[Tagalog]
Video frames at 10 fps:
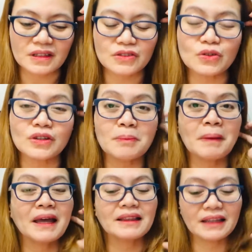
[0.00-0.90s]
So,
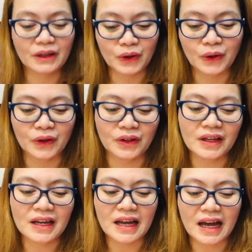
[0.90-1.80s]
depende yon
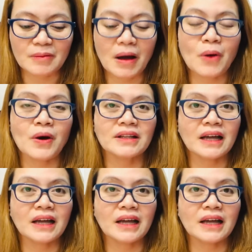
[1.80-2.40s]
Halimbawa,